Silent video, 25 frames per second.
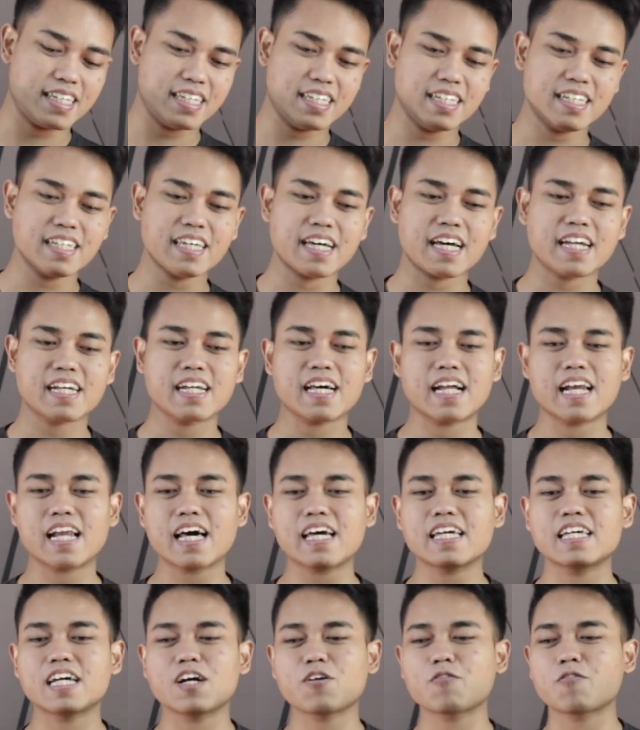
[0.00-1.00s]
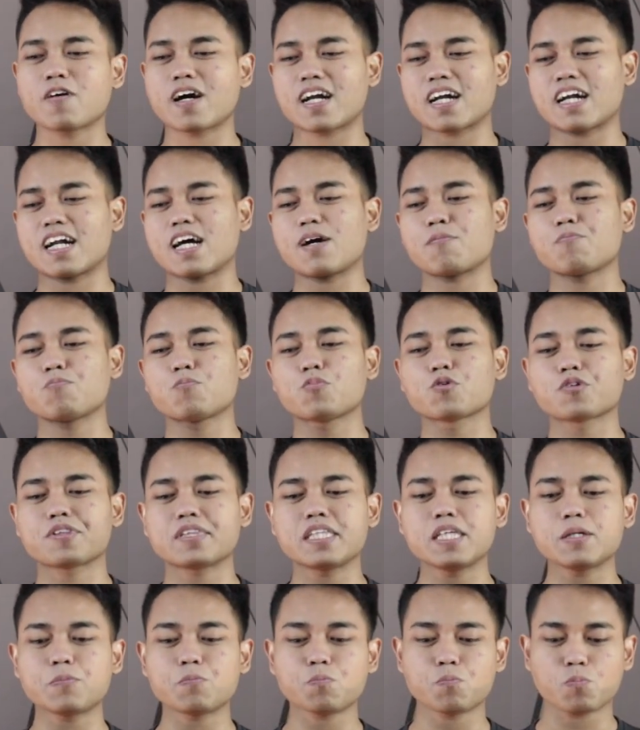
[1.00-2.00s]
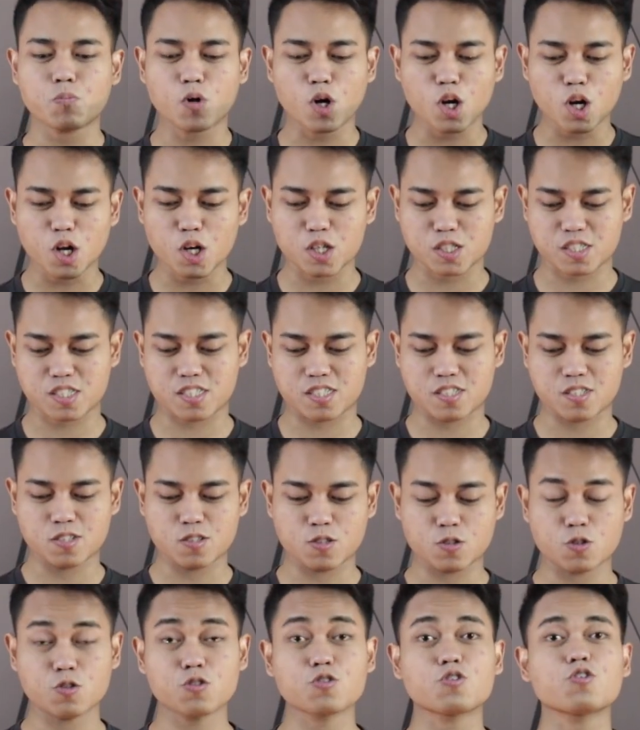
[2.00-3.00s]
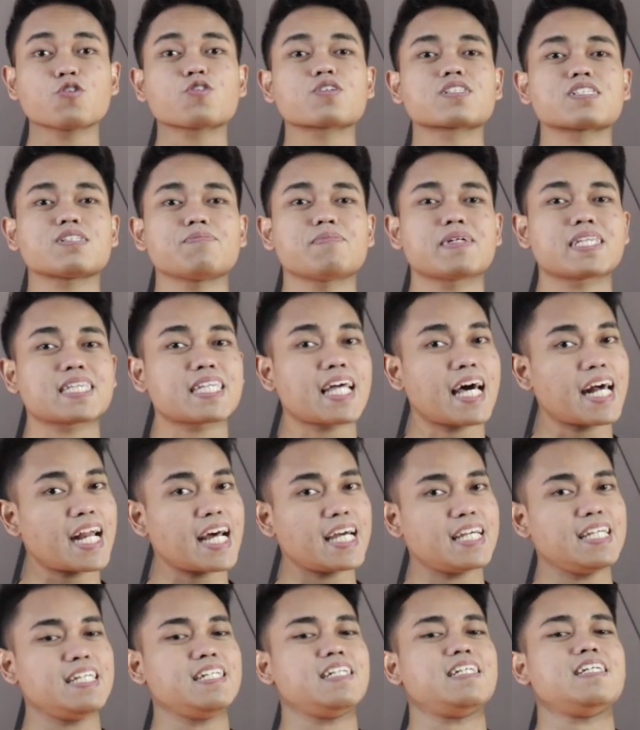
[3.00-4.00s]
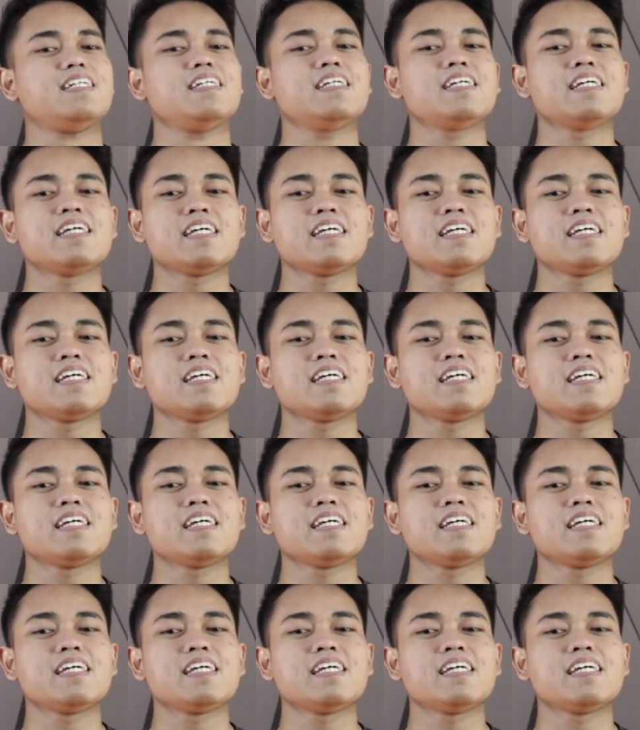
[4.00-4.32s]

ini adalah yang warna putih polos untuk sementara ini